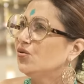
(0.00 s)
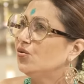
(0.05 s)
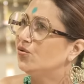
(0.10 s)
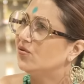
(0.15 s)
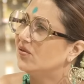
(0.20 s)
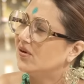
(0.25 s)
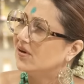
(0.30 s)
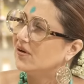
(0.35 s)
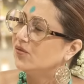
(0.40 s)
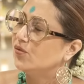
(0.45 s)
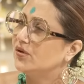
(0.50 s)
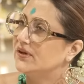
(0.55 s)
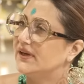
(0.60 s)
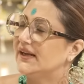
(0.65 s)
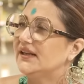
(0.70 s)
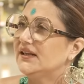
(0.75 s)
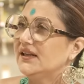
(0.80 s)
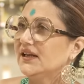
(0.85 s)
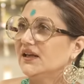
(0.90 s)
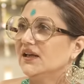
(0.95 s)
তো
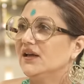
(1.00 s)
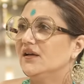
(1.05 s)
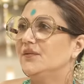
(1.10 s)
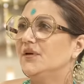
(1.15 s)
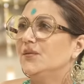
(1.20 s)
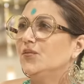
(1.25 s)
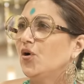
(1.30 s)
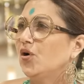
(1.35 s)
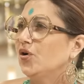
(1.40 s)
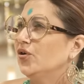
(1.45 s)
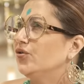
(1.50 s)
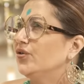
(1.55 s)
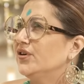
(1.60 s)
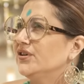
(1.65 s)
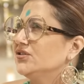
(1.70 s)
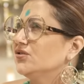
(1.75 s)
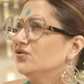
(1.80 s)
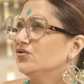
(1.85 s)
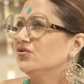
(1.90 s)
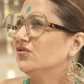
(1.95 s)
ওটাই দেখে আমি বড়
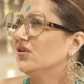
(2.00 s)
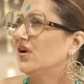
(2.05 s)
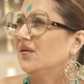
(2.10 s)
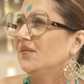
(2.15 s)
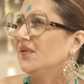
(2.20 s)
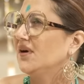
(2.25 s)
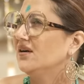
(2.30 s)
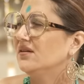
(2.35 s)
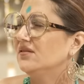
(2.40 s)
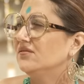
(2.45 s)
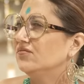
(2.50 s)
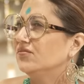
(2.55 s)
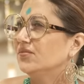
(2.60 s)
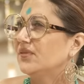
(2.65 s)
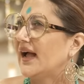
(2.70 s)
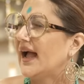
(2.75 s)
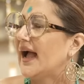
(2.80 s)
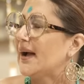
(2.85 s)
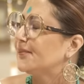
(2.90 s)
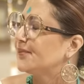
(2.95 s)
হয়েছি ওই জন্য আমার
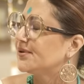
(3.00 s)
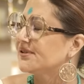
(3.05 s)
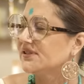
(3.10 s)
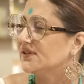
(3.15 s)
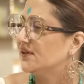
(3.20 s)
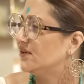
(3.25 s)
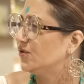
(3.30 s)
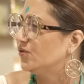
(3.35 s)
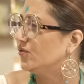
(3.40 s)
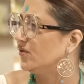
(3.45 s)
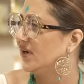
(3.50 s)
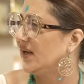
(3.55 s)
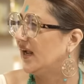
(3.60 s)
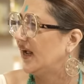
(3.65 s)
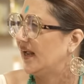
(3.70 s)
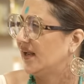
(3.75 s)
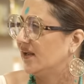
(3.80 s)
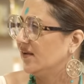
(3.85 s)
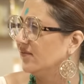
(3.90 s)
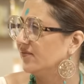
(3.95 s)
অ্যাবসলিউটলি
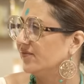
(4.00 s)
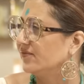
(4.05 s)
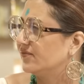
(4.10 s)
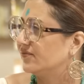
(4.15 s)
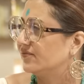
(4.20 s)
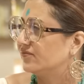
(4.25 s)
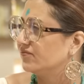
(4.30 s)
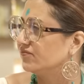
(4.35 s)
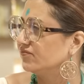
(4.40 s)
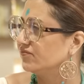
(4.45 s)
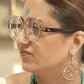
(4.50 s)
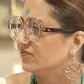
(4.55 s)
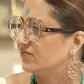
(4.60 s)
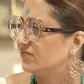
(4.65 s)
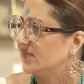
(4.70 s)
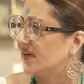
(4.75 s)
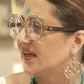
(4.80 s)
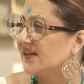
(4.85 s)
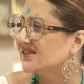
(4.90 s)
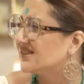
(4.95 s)
আই হ্যাভ
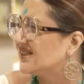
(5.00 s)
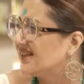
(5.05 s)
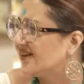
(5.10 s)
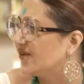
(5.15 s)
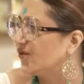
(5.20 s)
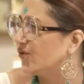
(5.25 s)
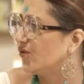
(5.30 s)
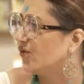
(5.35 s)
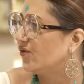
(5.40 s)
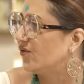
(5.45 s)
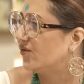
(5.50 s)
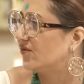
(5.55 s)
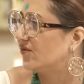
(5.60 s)
লাইক জিরো